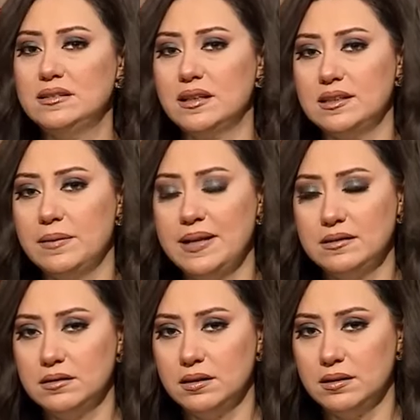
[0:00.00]
ترتيبات
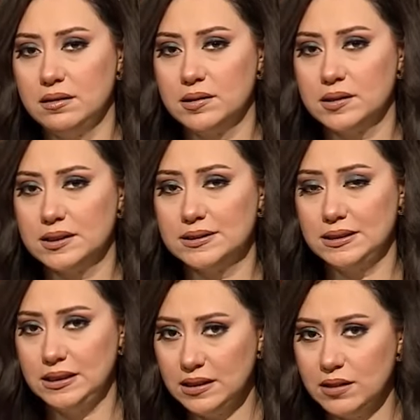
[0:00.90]
آه،
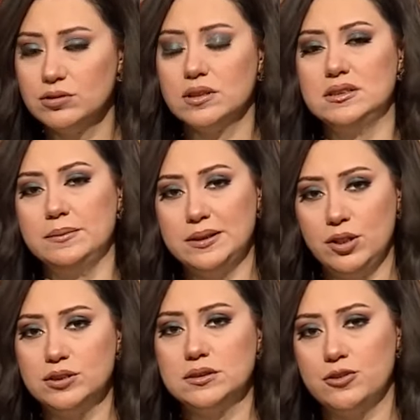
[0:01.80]
كتيره وترتيبات
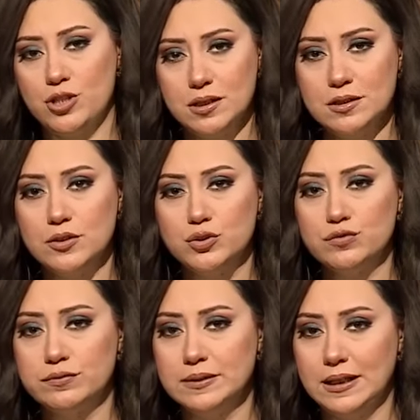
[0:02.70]
خاصه عشان
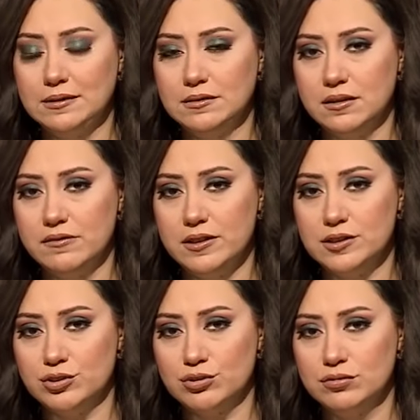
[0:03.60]
الظروف بتاعه
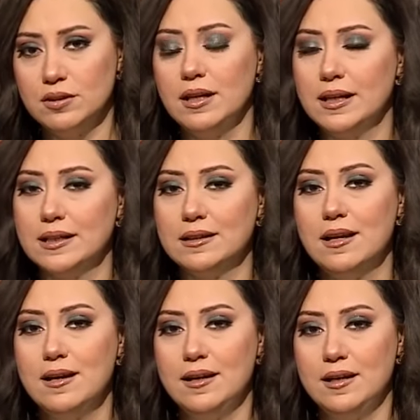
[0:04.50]
فيروس كورونا لكن
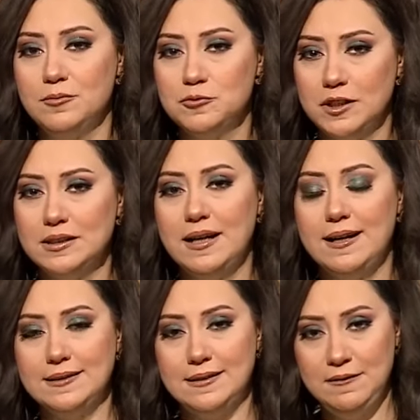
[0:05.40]
المنتدى
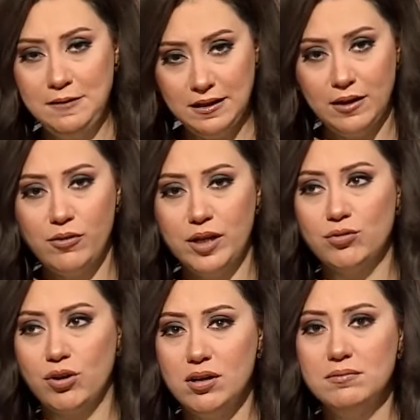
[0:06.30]
هيتعمل او
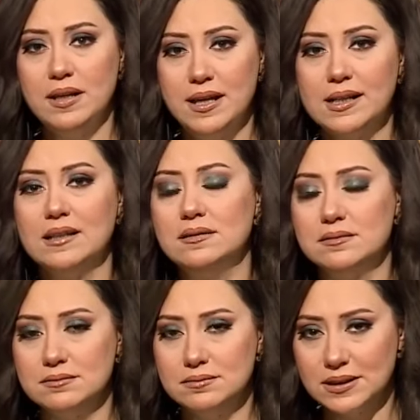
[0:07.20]
هيقام لكن
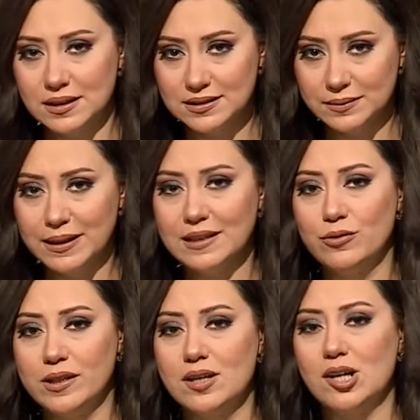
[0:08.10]

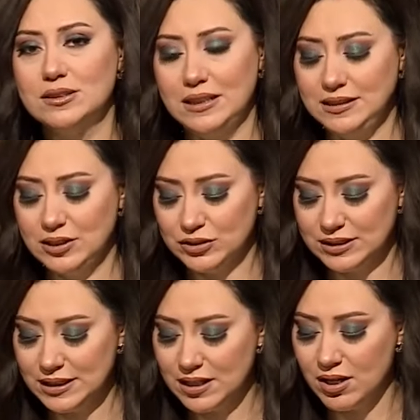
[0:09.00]
بترتيبات واجراءات
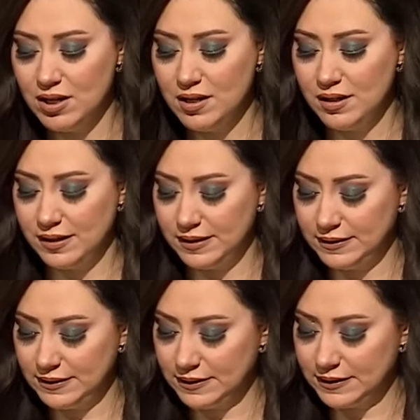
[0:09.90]
احترازيه
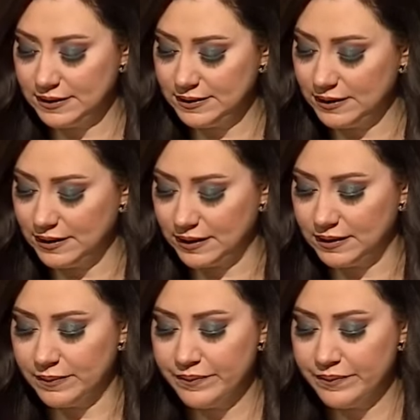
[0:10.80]
آه، كتيره جدا